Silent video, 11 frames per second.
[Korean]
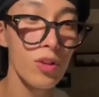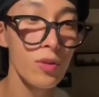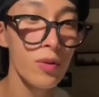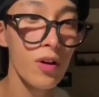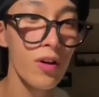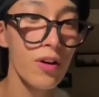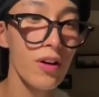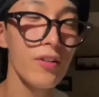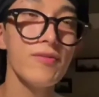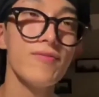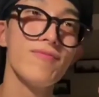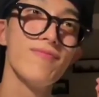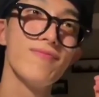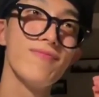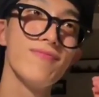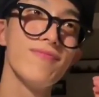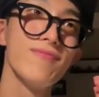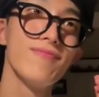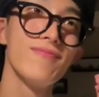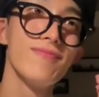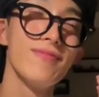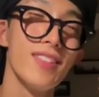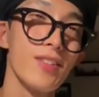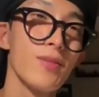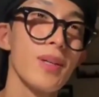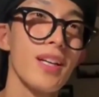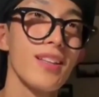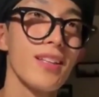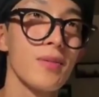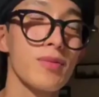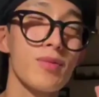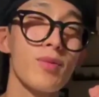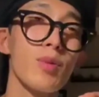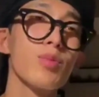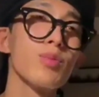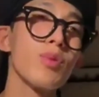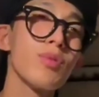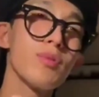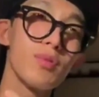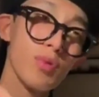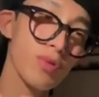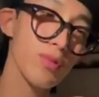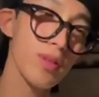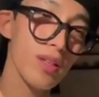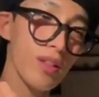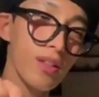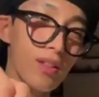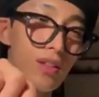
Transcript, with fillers: 고기 먹어요. 이거밖에 안 남았는데 너무 조금 조그맣긴